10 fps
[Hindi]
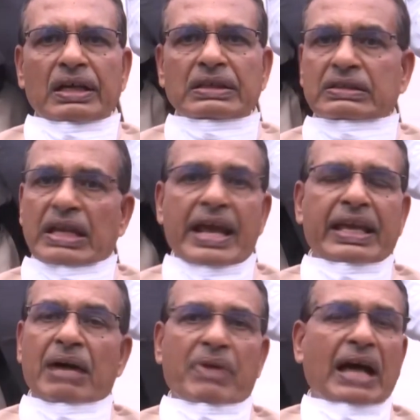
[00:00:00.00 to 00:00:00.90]
इस तरह
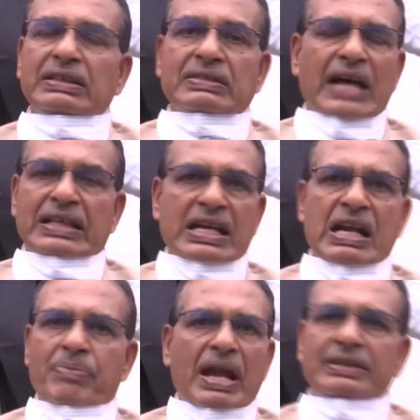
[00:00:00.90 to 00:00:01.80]
के अपराधी साधारण
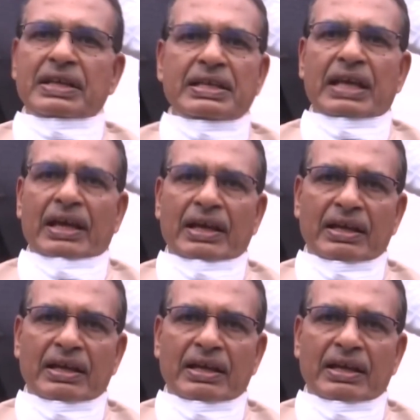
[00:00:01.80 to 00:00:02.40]
अपराधी नहीं है